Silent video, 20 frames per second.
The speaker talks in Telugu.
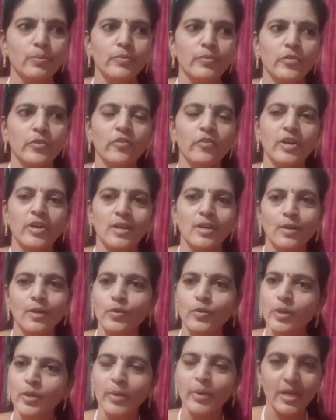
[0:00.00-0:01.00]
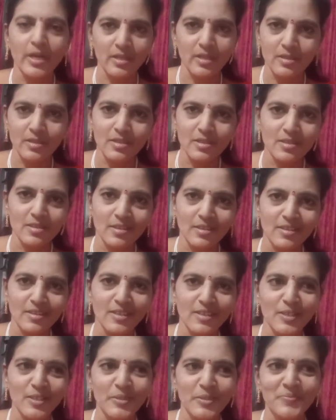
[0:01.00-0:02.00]
వంటలు కూడా బాగానే
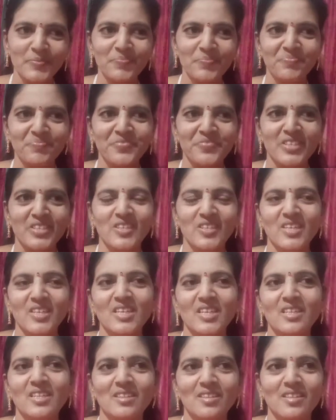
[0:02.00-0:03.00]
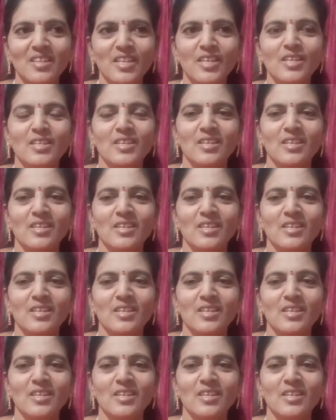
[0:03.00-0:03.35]
చేస్తానండి నేను